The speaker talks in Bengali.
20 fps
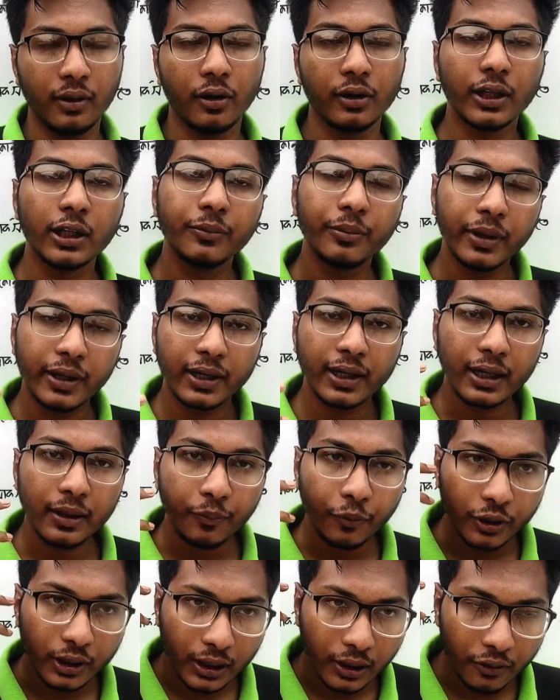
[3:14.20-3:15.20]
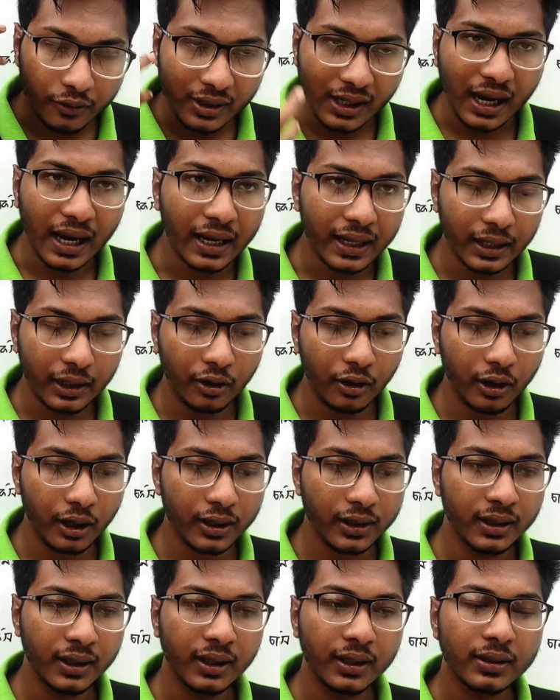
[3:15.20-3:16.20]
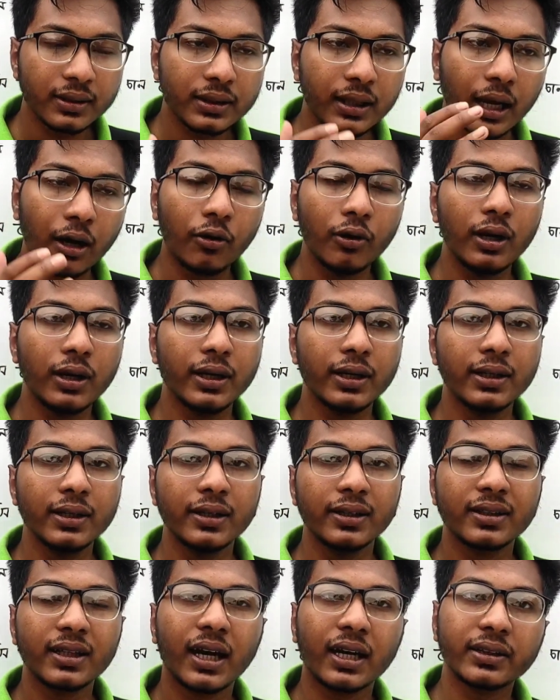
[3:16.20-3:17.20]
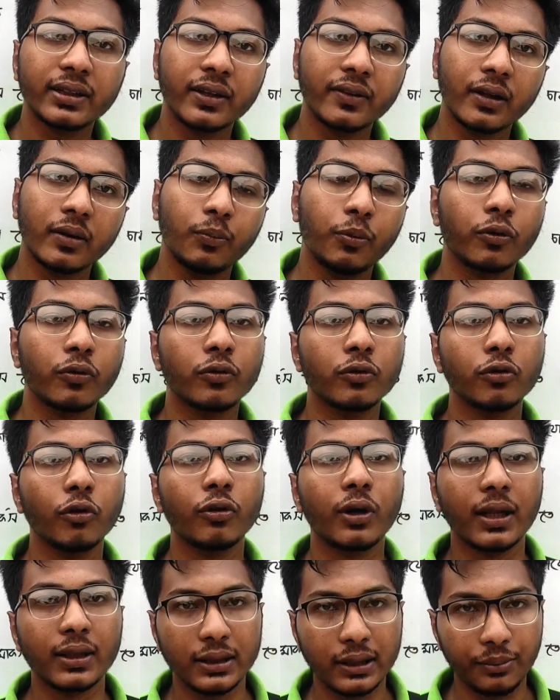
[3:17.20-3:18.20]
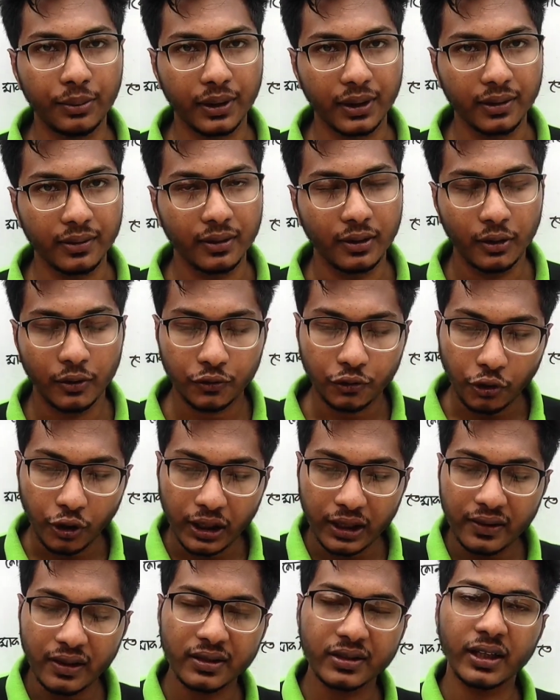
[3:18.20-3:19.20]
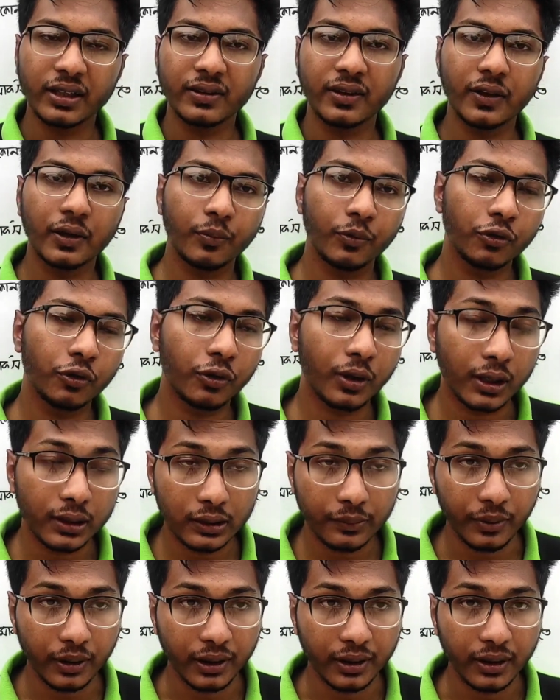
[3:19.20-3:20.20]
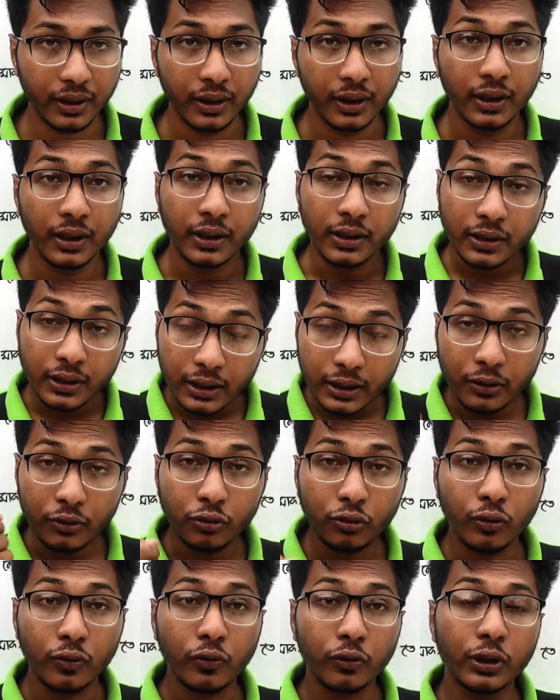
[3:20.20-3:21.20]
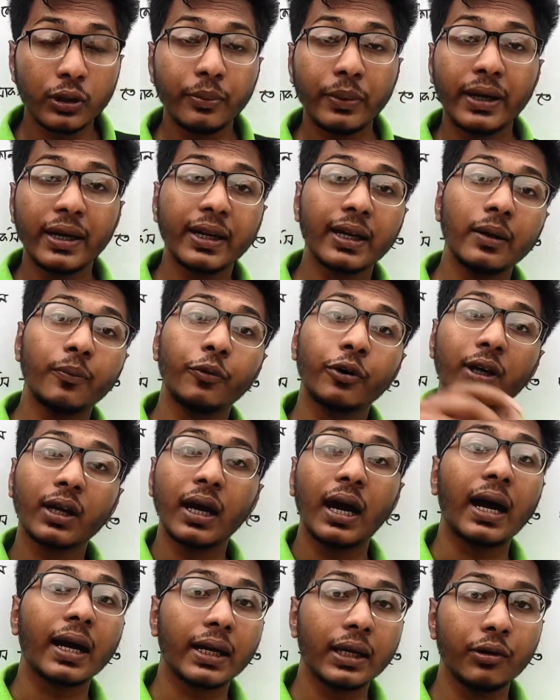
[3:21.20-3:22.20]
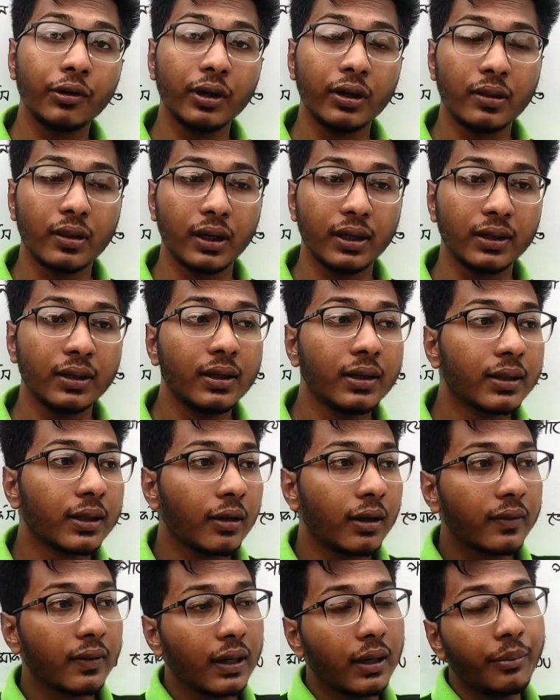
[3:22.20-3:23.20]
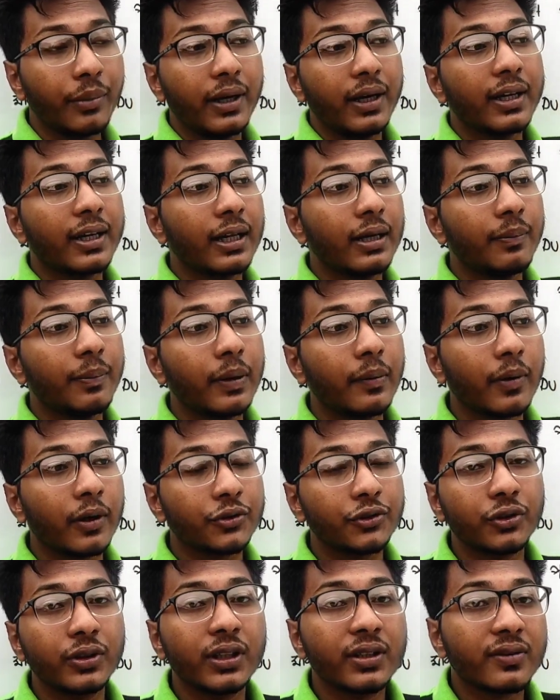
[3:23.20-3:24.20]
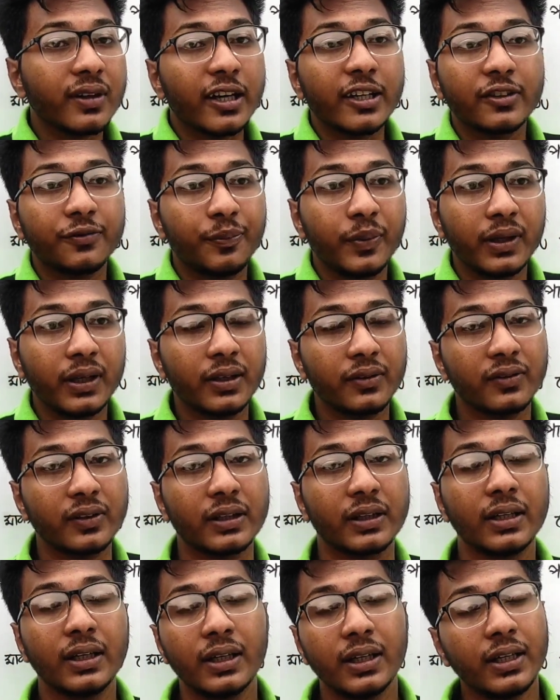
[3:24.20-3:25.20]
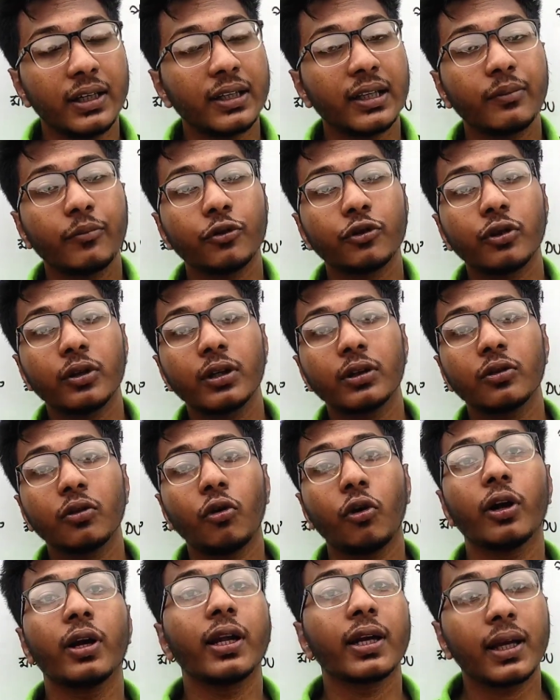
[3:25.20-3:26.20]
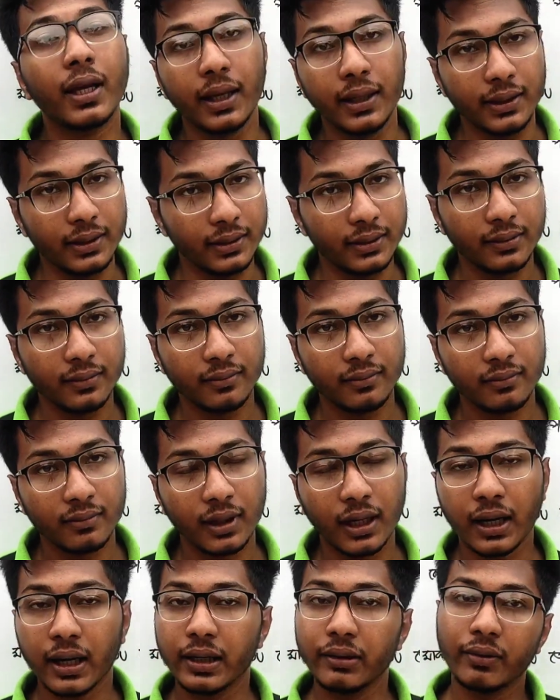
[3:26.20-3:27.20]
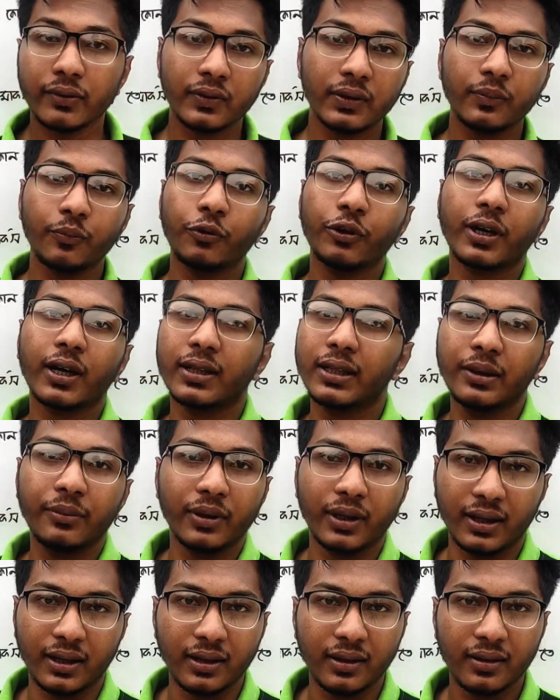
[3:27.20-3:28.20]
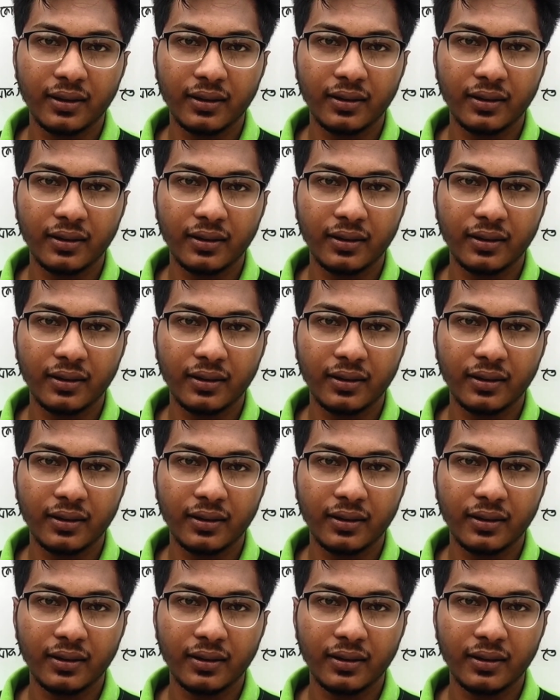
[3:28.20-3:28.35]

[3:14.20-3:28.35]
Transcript: অর্থাৎ মেডিকেল পরীক্ষা যদি আগে হয় তাহলে সাত হাজার পর্যন্ত টানতে পারে ছয় হাজার সাত হাজার পর্যন্ত টানতে পারে কিন্তু যদি মেডিকেল পরীক্ষা আগে হয়ে যায় তাহলে যারা মেডিকেল প্রিপারেশন নিয়ে চান্স পেয়ে গেছে এদের মধ্যে কিন্তু অনেকেই ঢাকা ইউনিভার্সিটি পরীক্ষা দেবে না